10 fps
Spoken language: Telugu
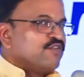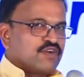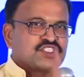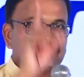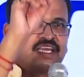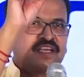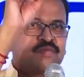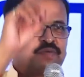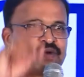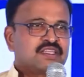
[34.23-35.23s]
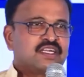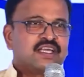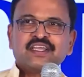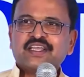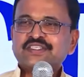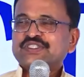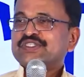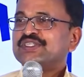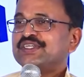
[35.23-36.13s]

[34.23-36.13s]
ఫస్ట్ దేనికి భయపడతాడు ఎనీ గెస్